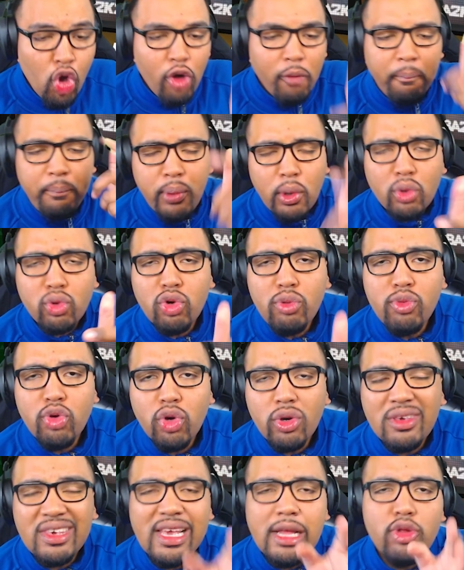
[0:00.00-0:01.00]
beaucoup mieux
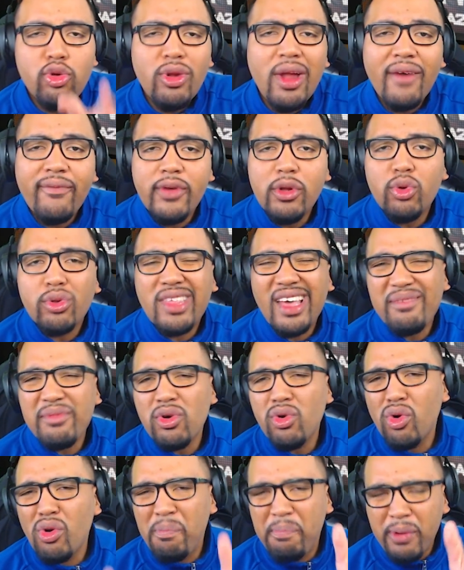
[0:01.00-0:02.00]
qu'il ne l'a fait notamment
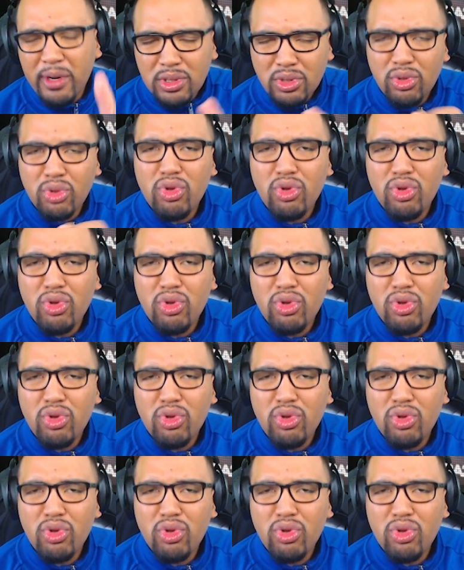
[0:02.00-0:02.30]
au poste de